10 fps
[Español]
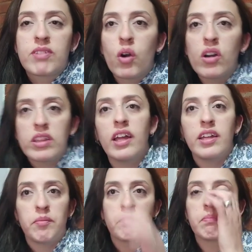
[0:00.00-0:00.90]
corta
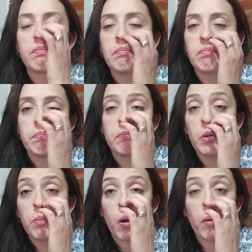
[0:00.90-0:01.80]
y
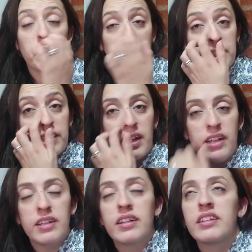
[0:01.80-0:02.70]
muy poco precisa
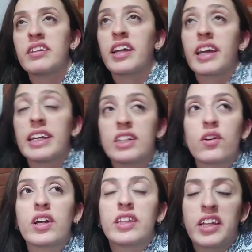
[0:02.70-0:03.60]
de qué es
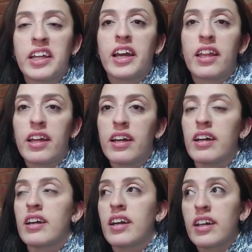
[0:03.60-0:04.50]
lo que tiene
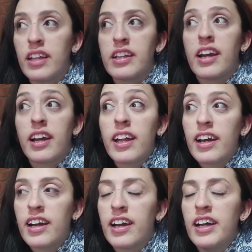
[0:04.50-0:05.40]
cada que tenía cada
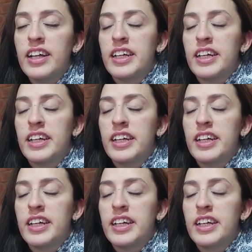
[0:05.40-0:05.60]
caja